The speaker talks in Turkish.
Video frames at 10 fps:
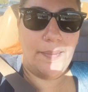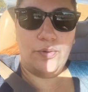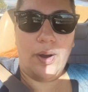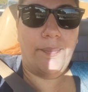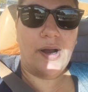hemen
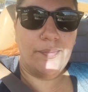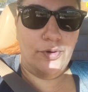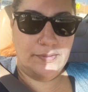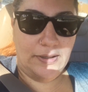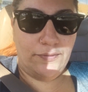o an
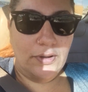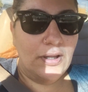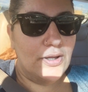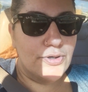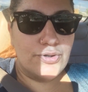bakmıyorum telefona.
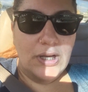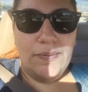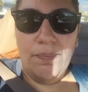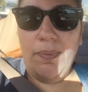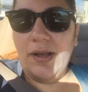
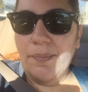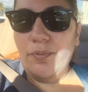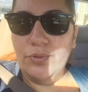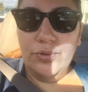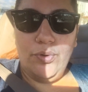Şöyle bir bakıp
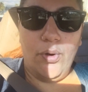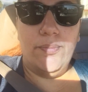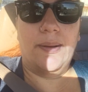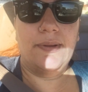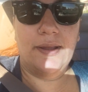onu
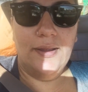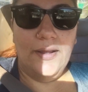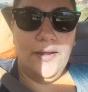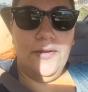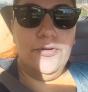görmemle
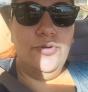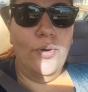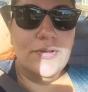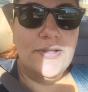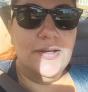
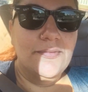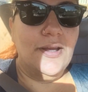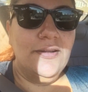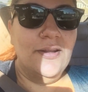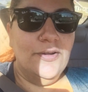
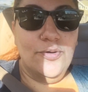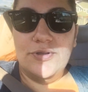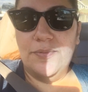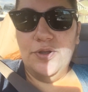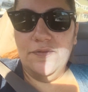gözlerimden,
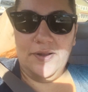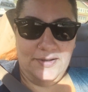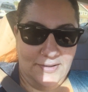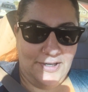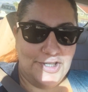gözlerimin yuvalarından